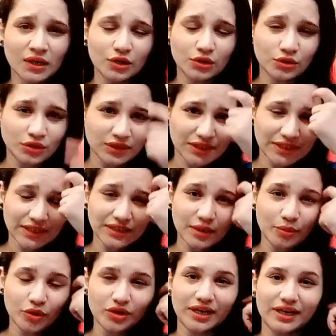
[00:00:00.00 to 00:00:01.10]
لنقطة تانية
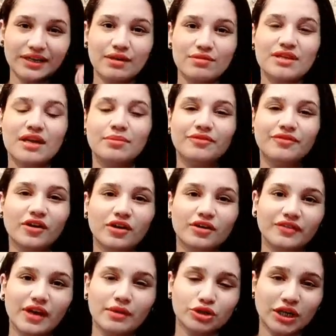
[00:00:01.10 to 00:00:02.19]
برج الجوزاء بيفكر
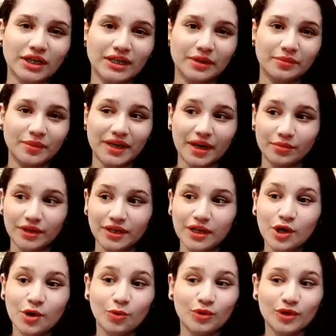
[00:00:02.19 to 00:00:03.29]
فيها بشكل كبير قوي
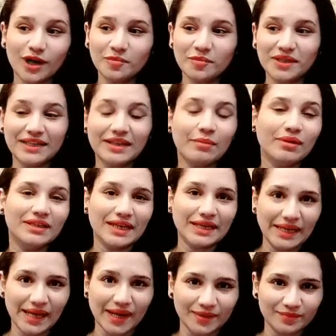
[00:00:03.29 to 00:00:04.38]
ورغم كده
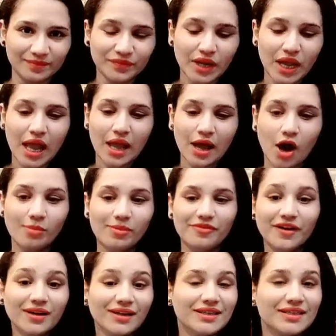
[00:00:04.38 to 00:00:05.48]
بيداريها هو
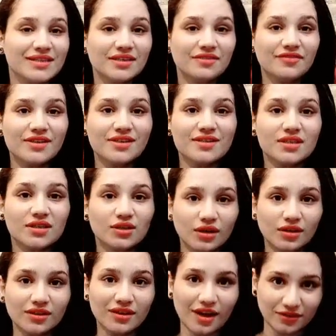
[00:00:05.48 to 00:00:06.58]
بيفكر كتير في
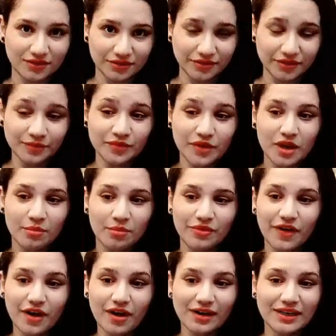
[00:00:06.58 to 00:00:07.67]
الاستقرار العاطفي
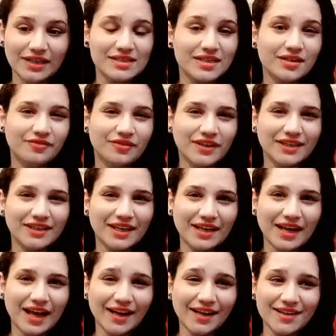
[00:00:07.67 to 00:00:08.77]
بيفكر كتير في ان
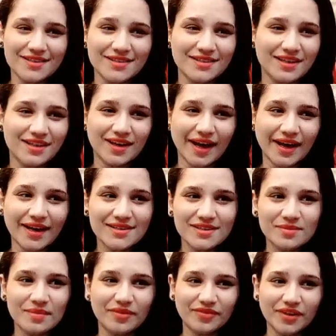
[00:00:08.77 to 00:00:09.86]
انا عايز
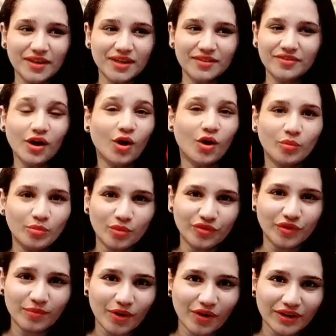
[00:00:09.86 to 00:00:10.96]
عايز يبقى فيه في حب
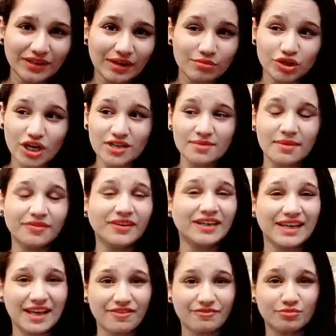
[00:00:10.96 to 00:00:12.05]
وفي موده مش عايز يبقى في
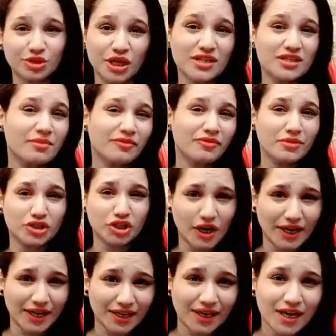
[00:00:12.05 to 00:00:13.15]
خلاف مش عايز يبقى في
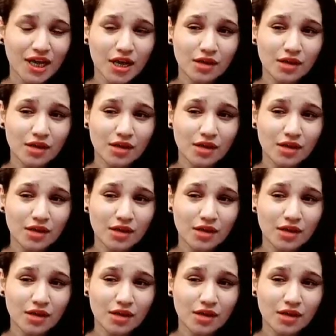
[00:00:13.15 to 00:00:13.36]
مشاكل